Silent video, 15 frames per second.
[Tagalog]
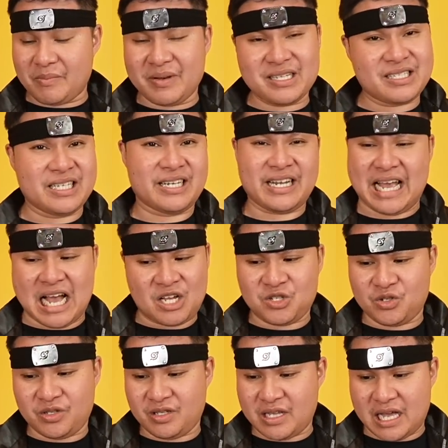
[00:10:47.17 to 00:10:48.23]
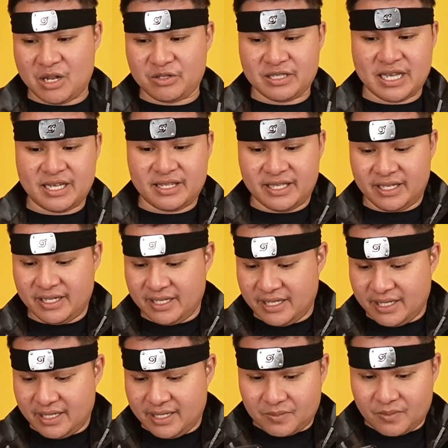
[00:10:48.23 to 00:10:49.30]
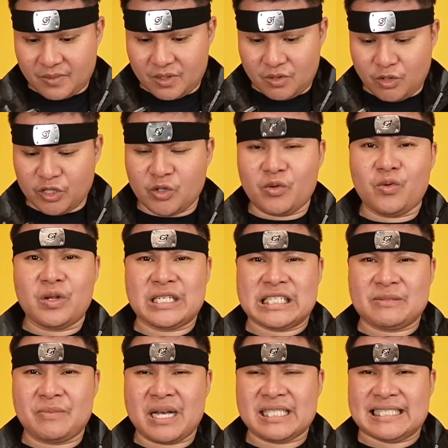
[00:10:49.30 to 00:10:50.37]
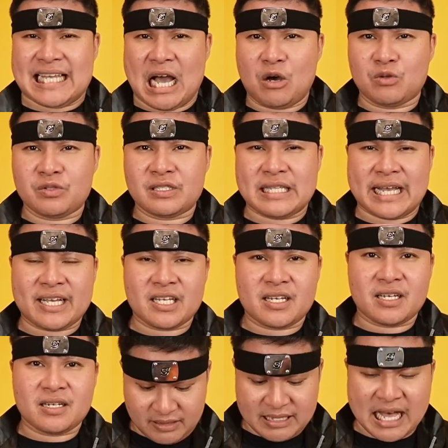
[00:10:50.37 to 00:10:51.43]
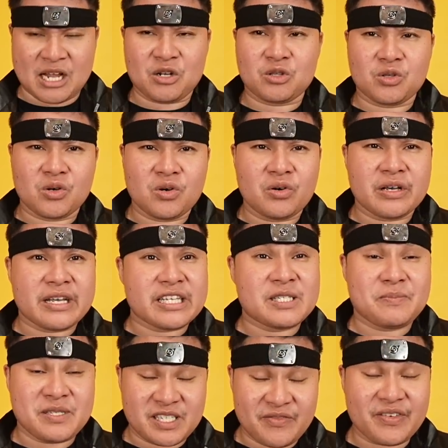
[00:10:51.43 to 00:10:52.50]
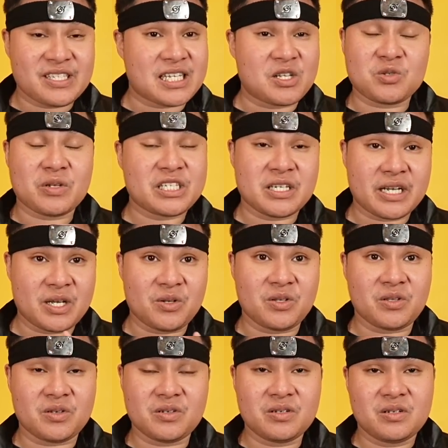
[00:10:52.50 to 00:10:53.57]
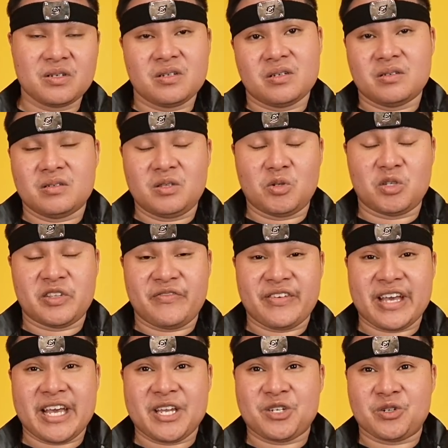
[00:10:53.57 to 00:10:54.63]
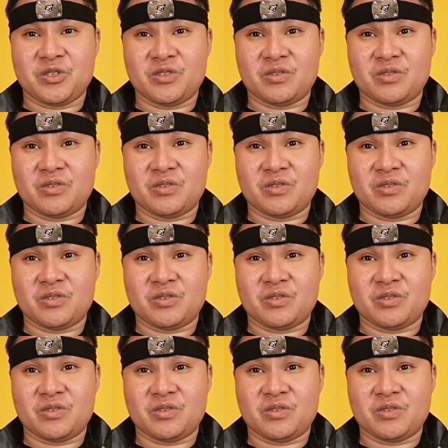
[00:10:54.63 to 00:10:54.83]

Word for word: mabilis na yung reaction halos lahat eh. Although wala siya mga sounds like Naruto specific sounds, wala siyang mm. ganun, no? notification